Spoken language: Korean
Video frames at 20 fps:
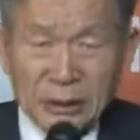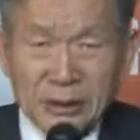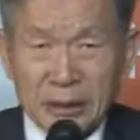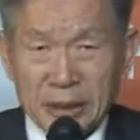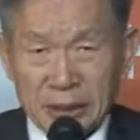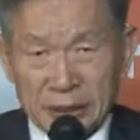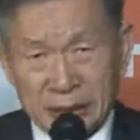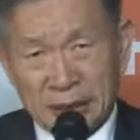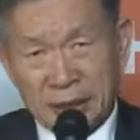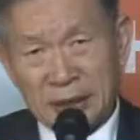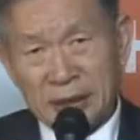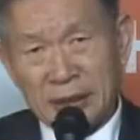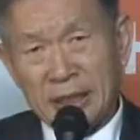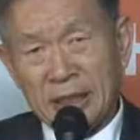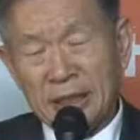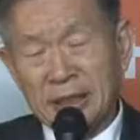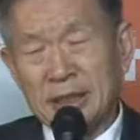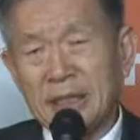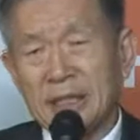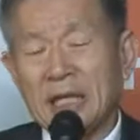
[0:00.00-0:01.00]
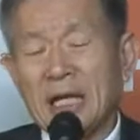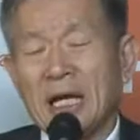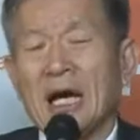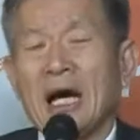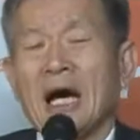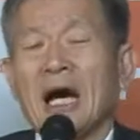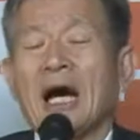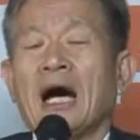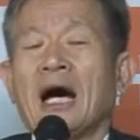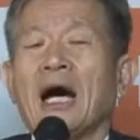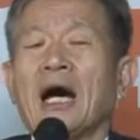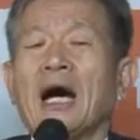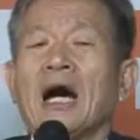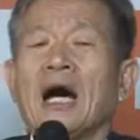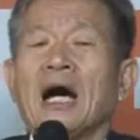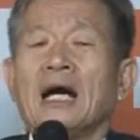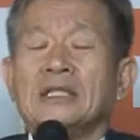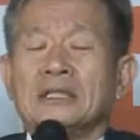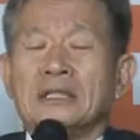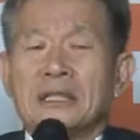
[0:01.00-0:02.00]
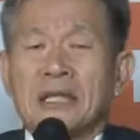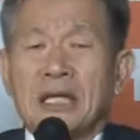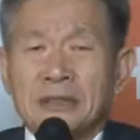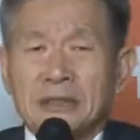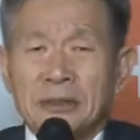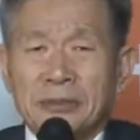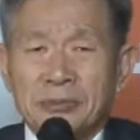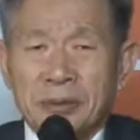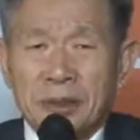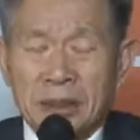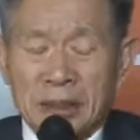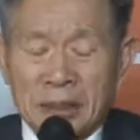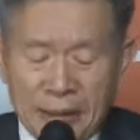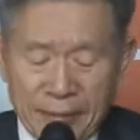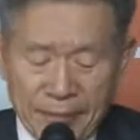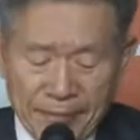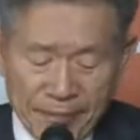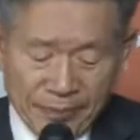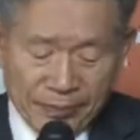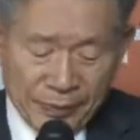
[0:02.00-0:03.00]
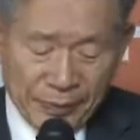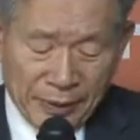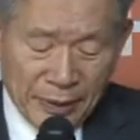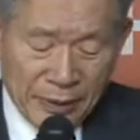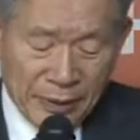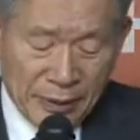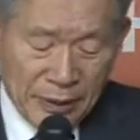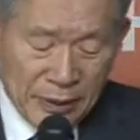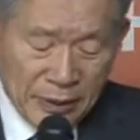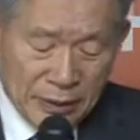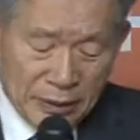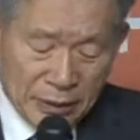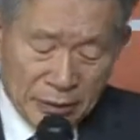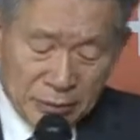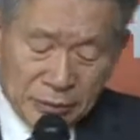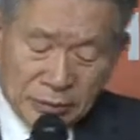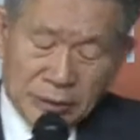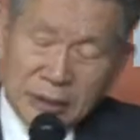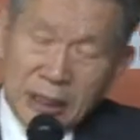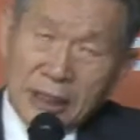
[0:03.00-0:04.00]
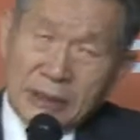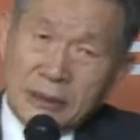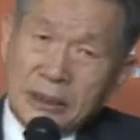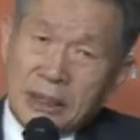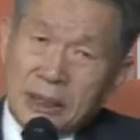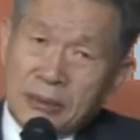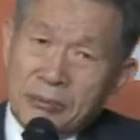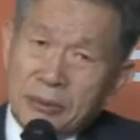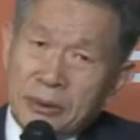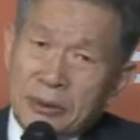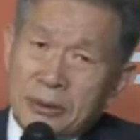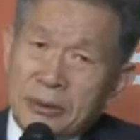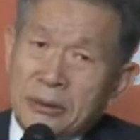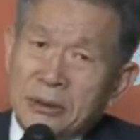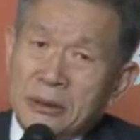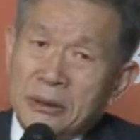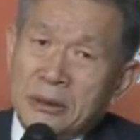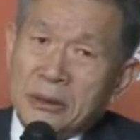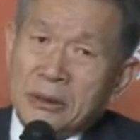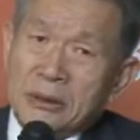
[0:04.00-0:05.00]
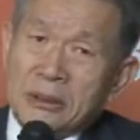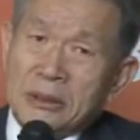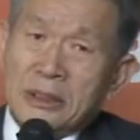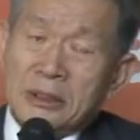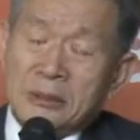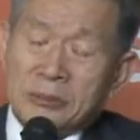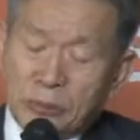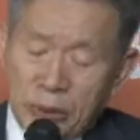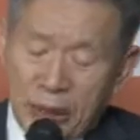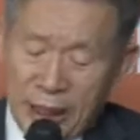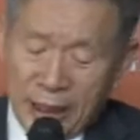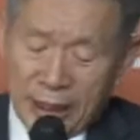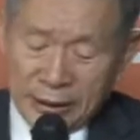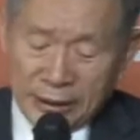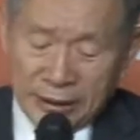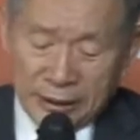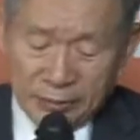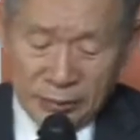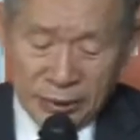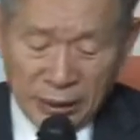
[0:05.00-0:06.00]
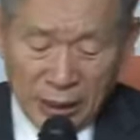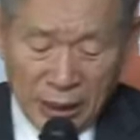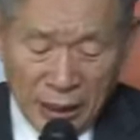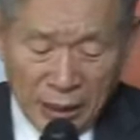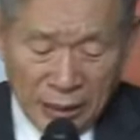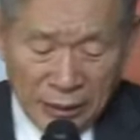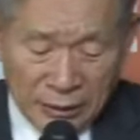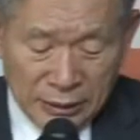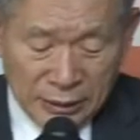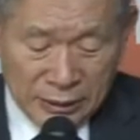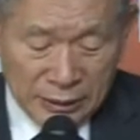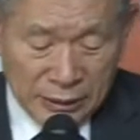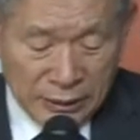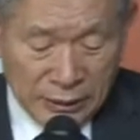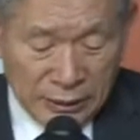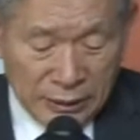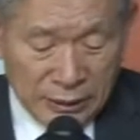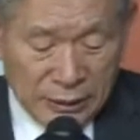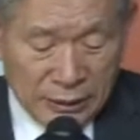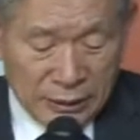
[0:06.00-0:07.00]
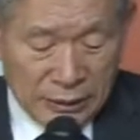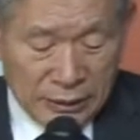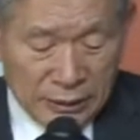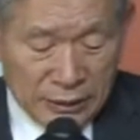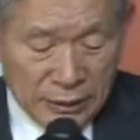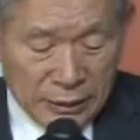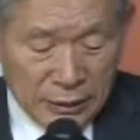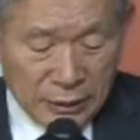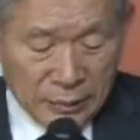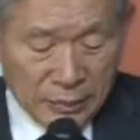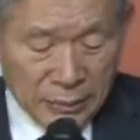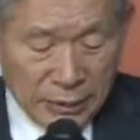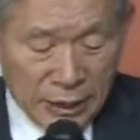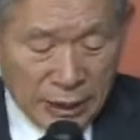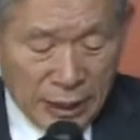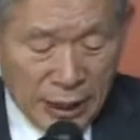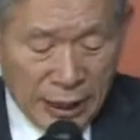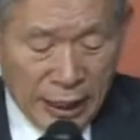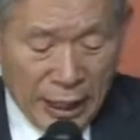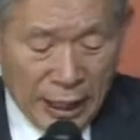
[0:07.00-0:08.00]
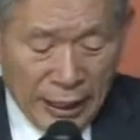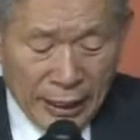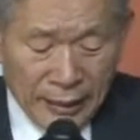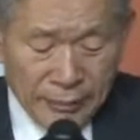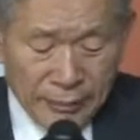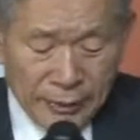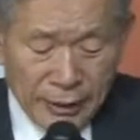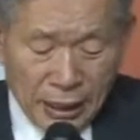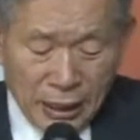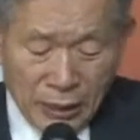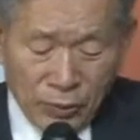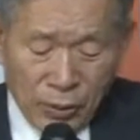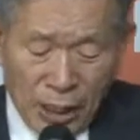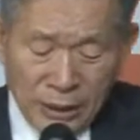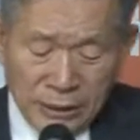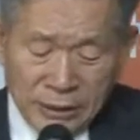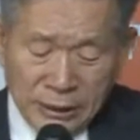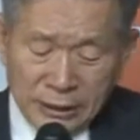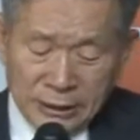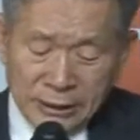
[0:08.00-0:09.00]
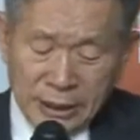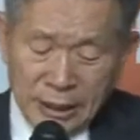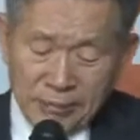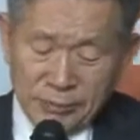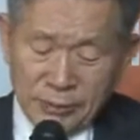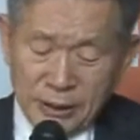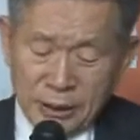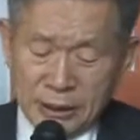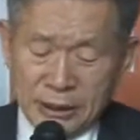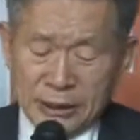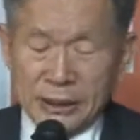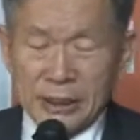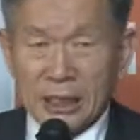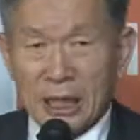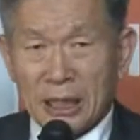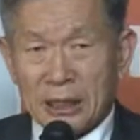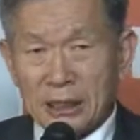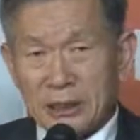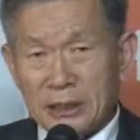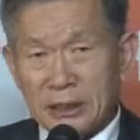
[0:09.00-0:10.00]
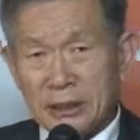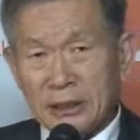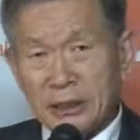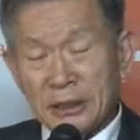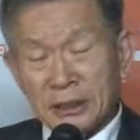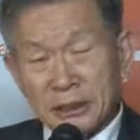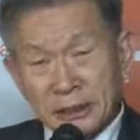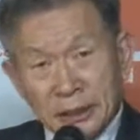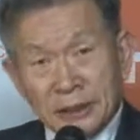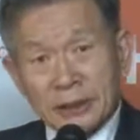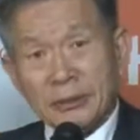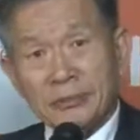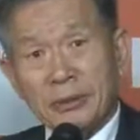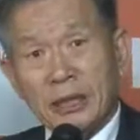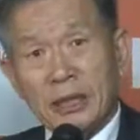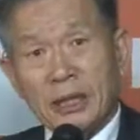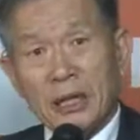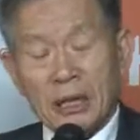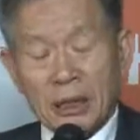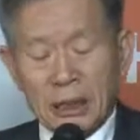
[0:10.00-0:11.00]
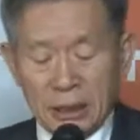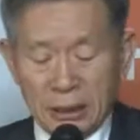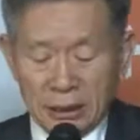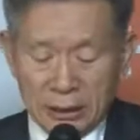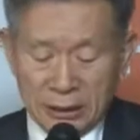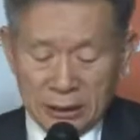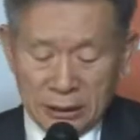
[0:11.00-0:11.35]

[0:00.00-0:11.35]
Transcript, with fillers: 그래서는 되지 않지 않습니까? 여러분 다시 한번 질문하겠습니다. 여러분에게 아라비아 광야 3년의 시간은 있었습니까?